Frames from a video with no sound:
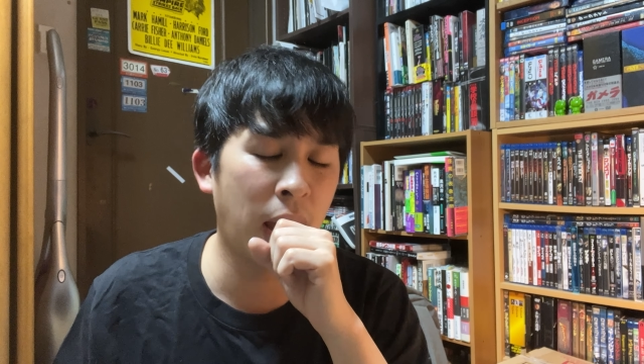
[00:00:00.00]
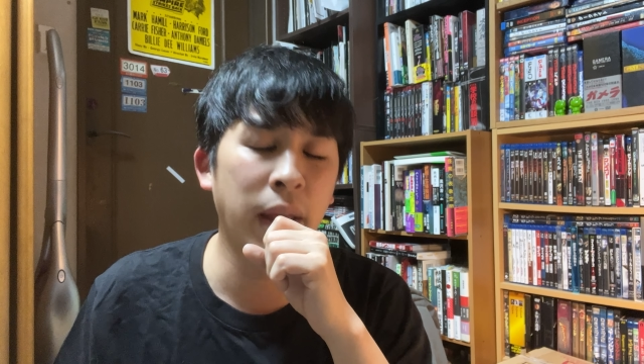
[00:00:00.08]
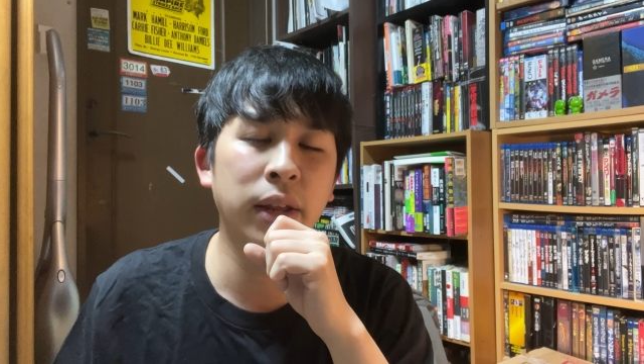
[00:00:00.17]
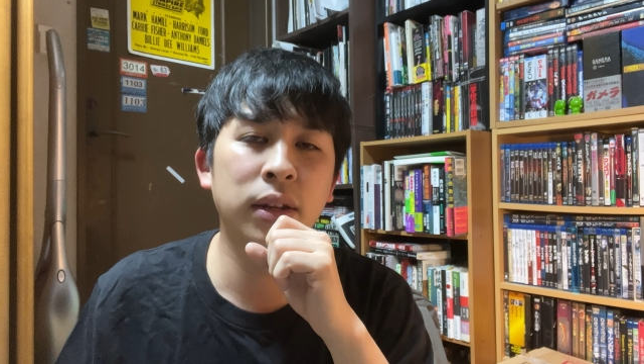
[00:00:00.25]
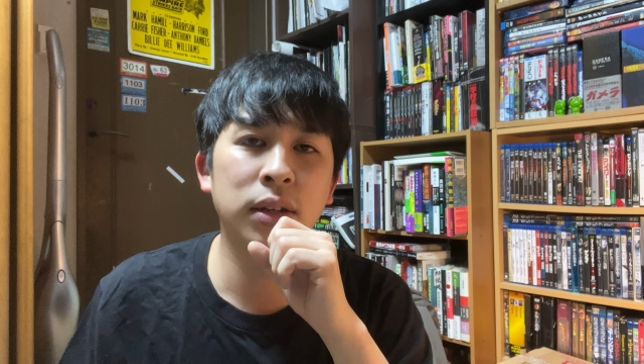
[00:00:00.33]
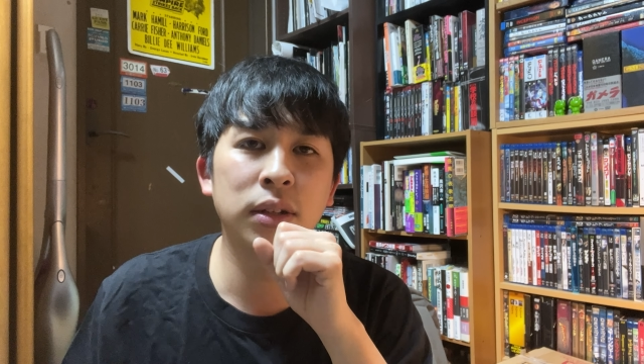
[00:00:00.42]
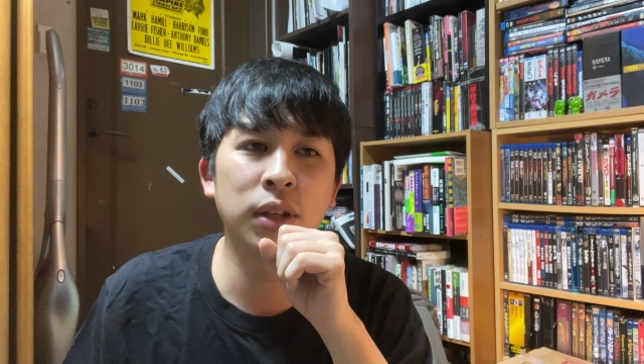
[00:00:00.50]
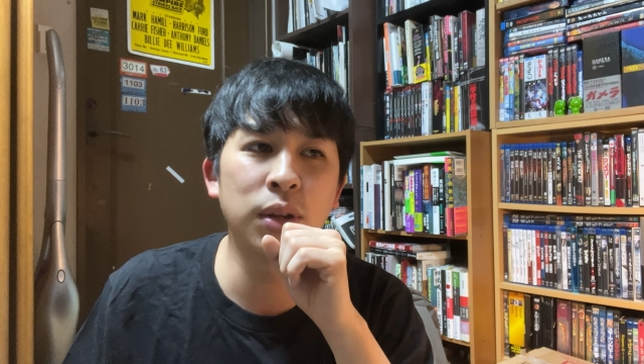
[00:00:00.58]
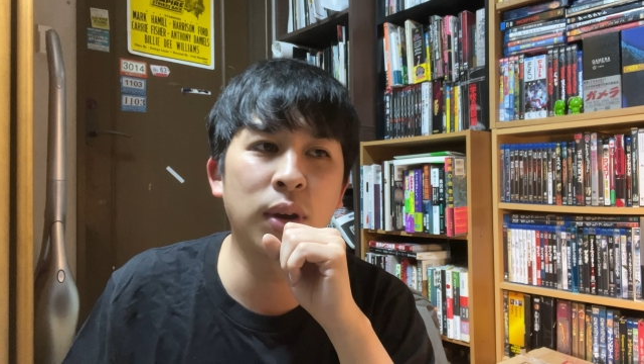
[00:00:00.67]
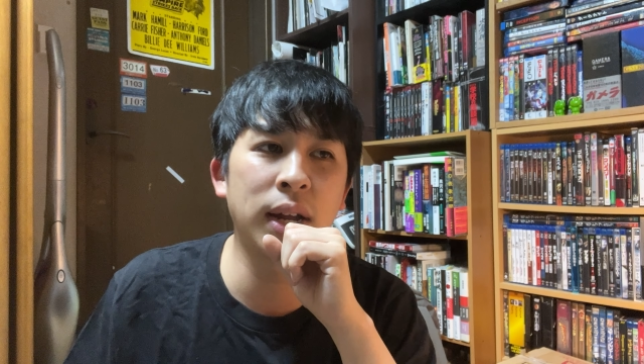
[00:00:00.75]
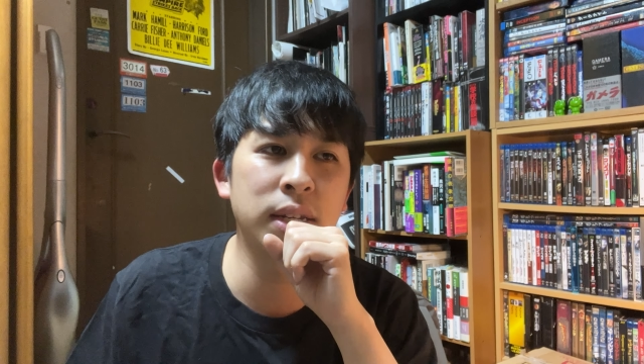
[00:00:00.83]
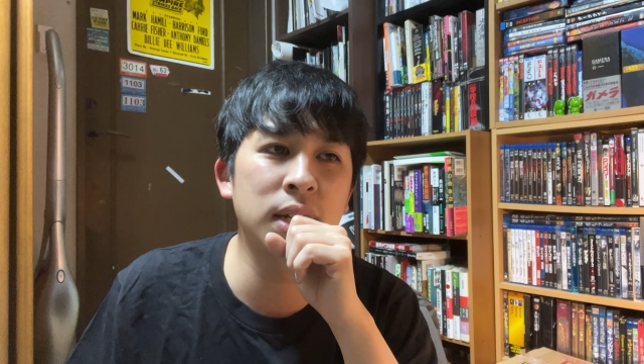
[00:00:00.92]
はい。ってい
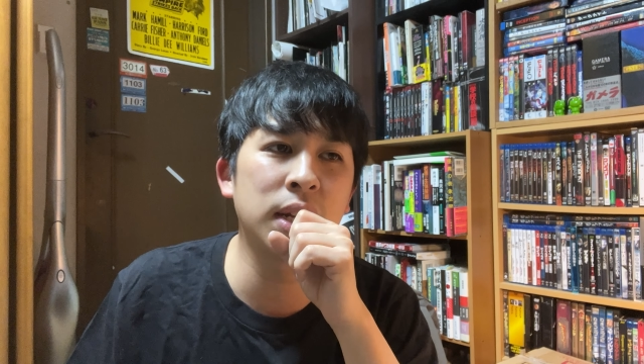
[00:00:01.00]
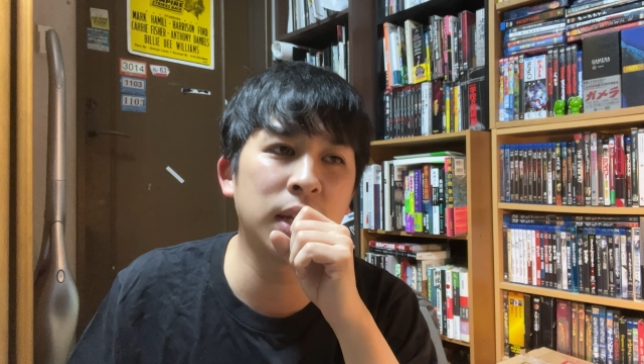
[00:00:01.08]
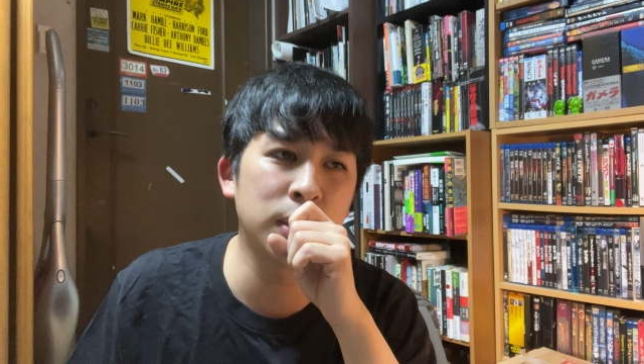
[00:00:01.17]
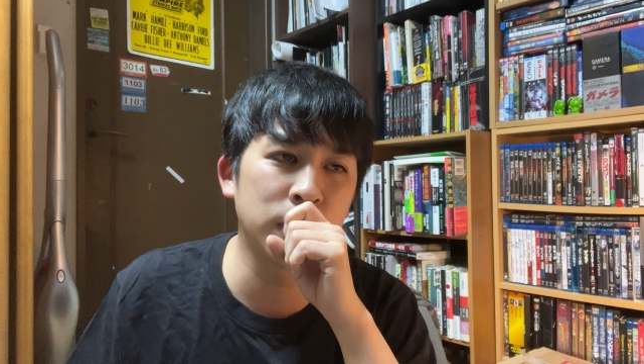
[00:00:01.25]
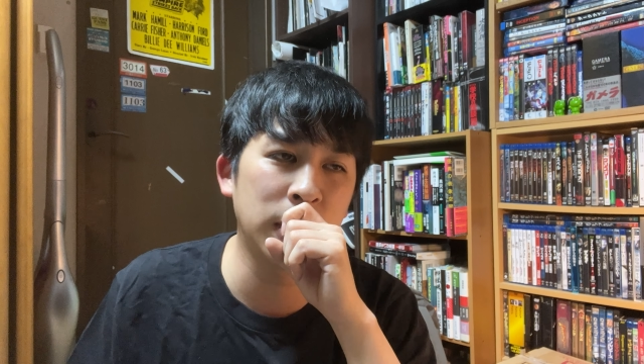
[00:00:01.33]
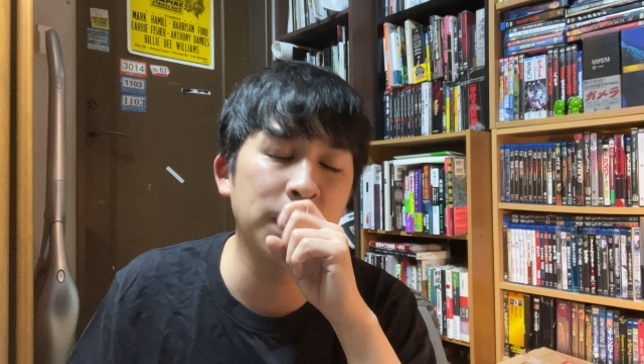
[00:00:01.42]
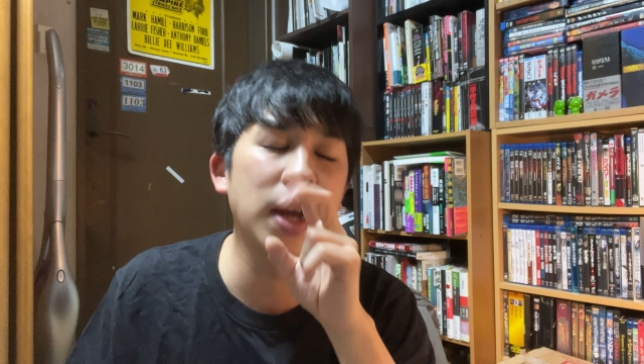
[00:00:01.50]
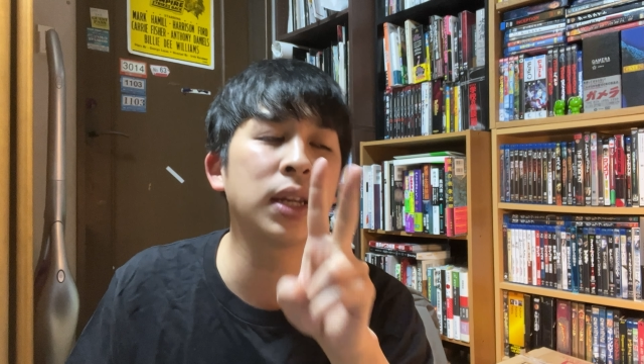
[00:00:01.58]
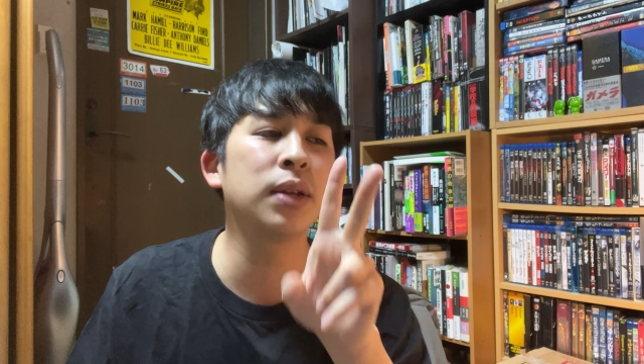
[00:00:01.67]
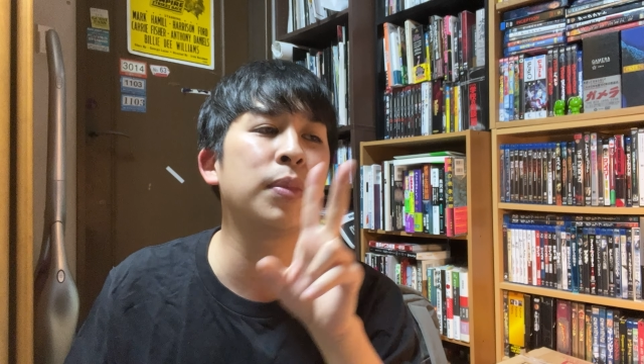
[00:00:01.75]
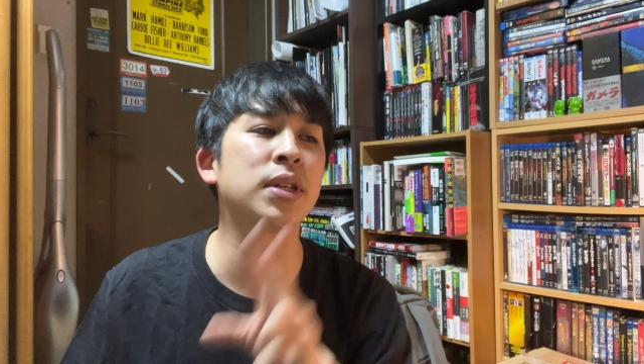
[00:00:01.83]
う感じなんで、2万人